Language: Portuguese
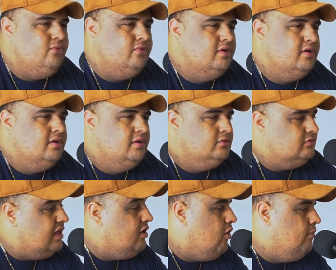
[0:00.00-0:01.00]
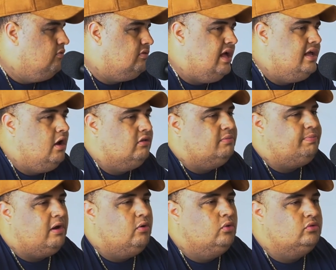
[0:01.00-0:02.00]
um, não tem como não estar tá em
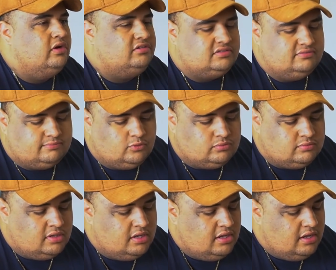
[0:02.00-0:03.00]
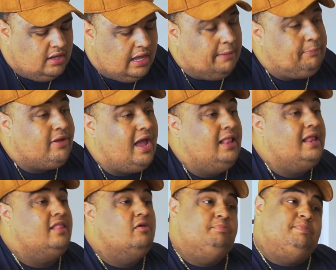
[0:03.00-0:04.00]
alta para outro. Eu acho que é porque a
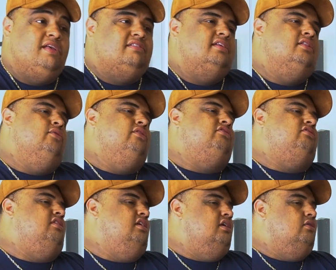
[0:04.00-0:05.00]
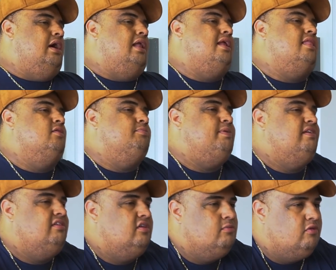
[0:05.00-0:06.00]
galera não pensa no estilo, a galera não
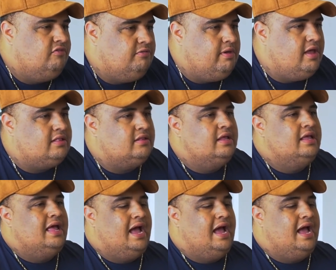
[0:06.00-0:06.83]
pensa no movimento,